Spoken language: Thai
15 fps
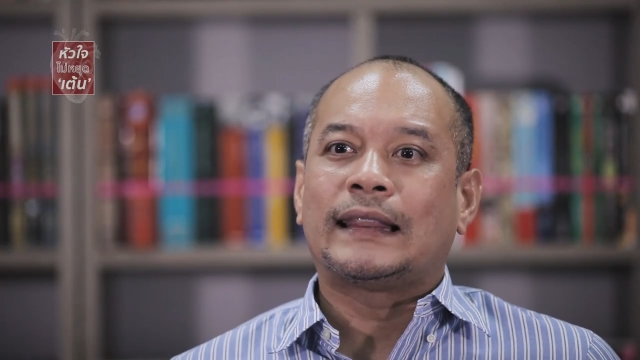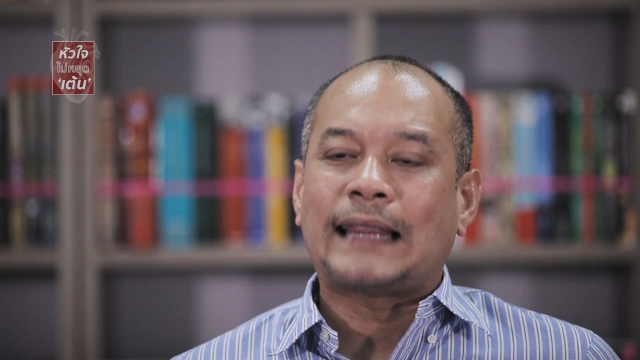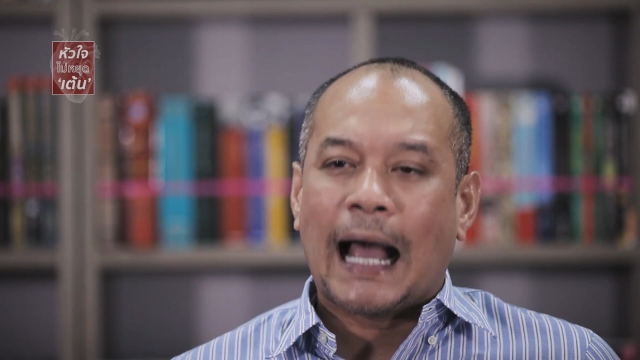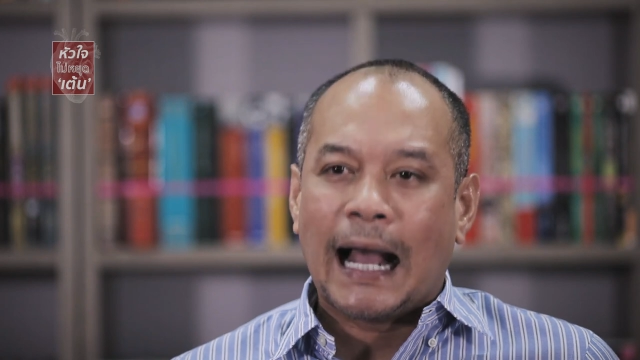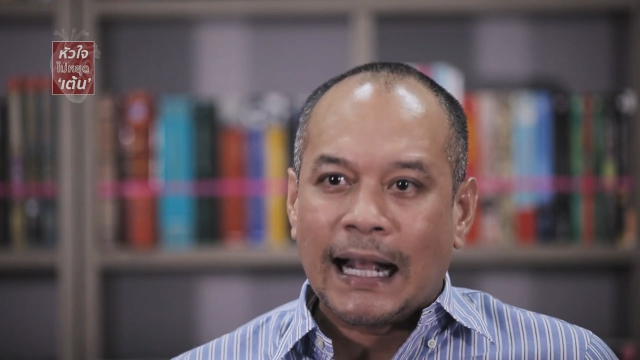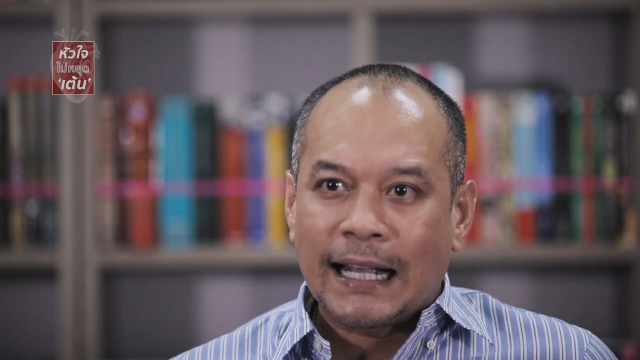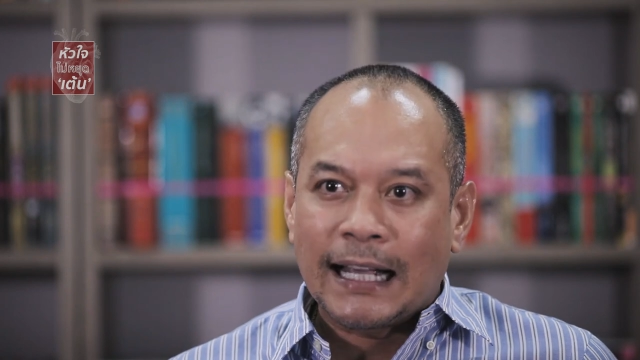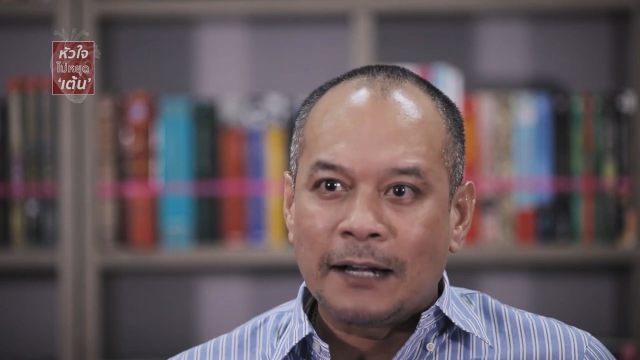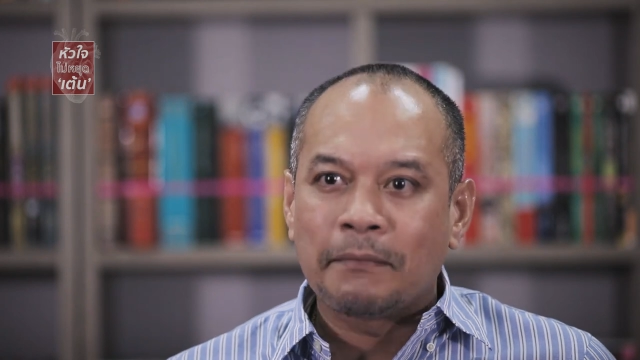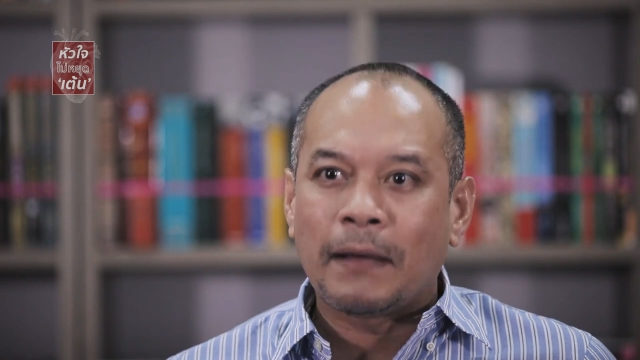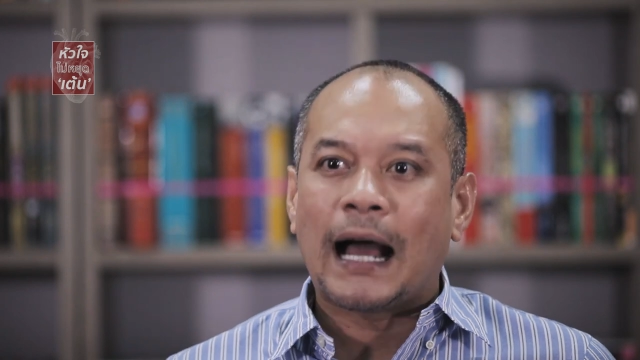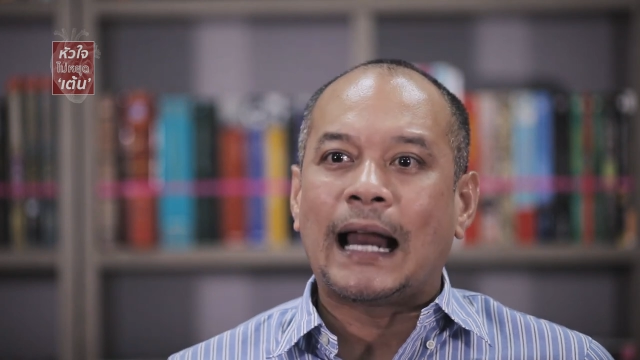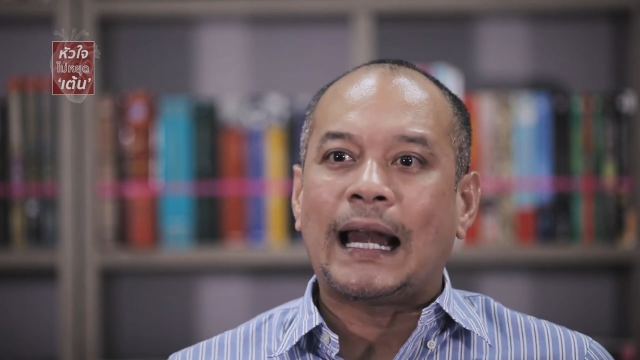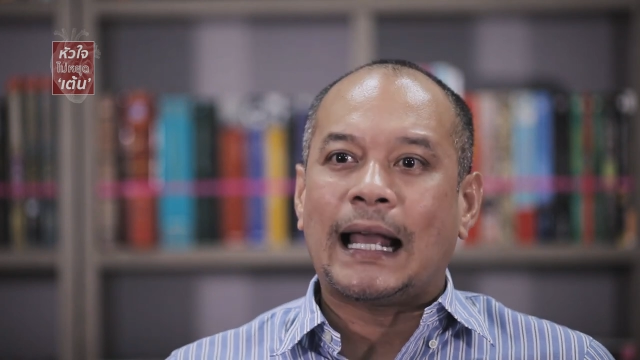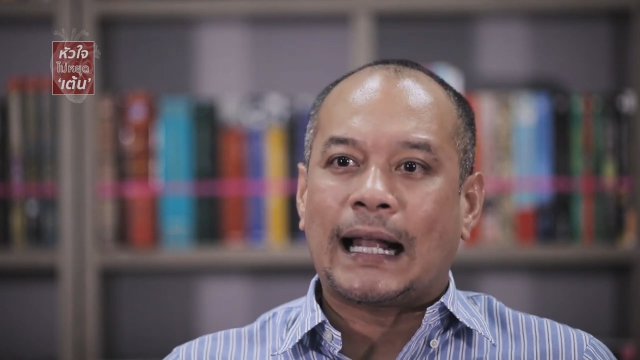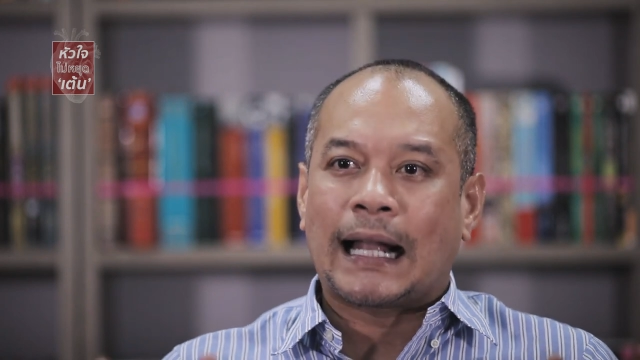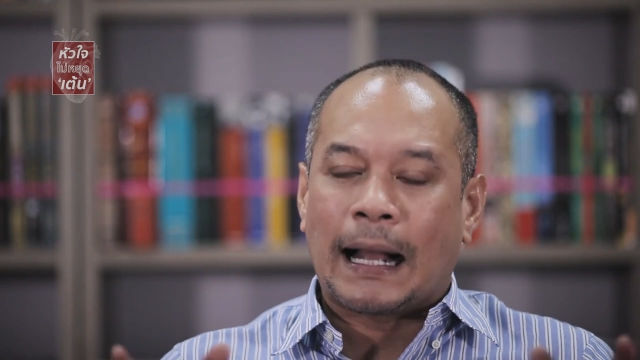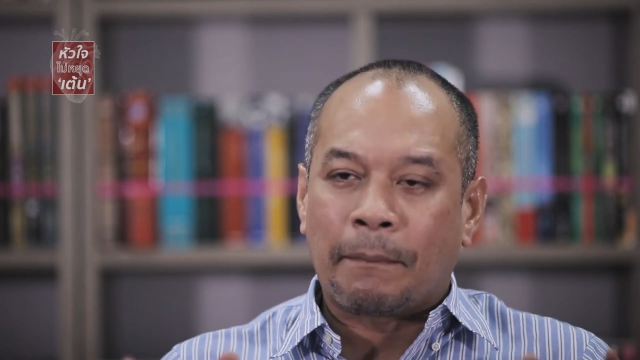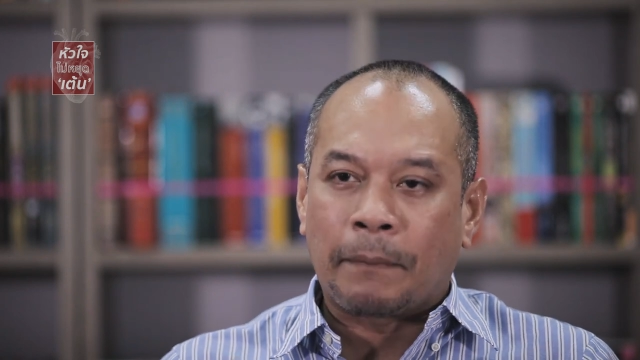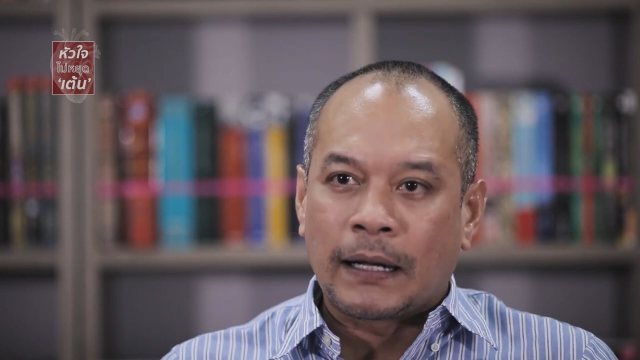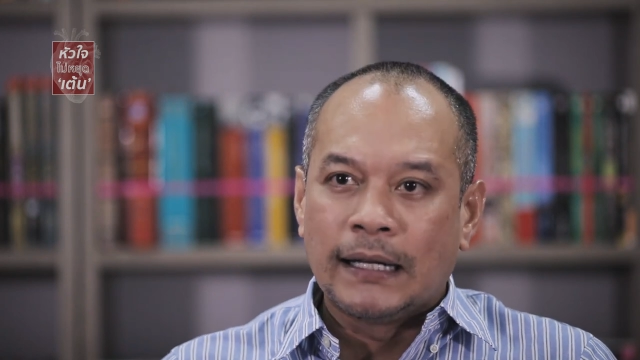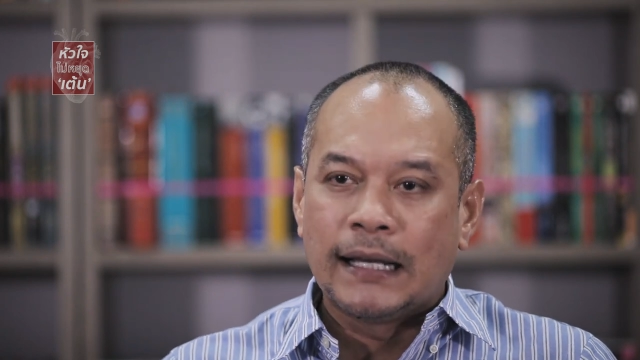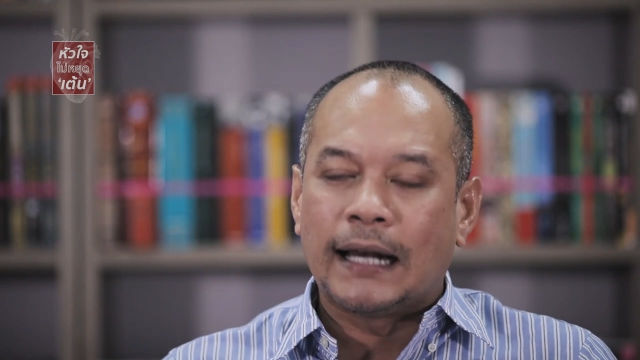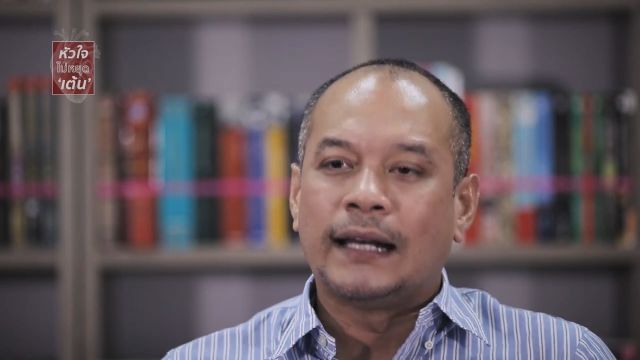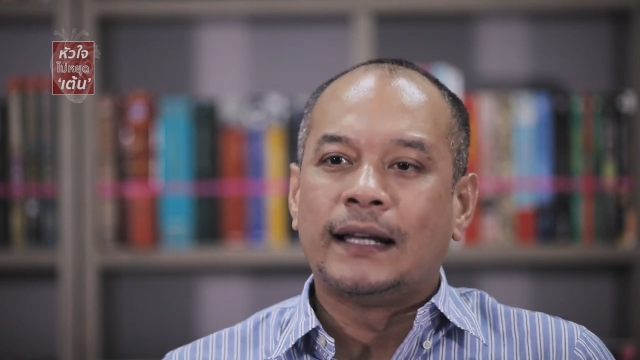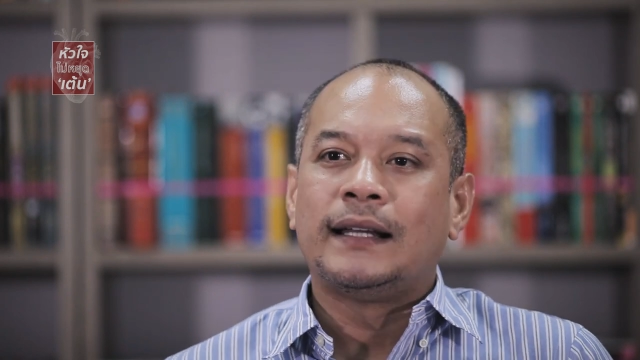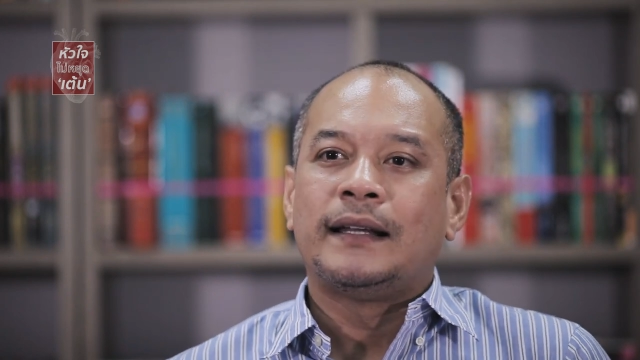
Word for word: ตั้งขึ้นมาและขับเคลื่อน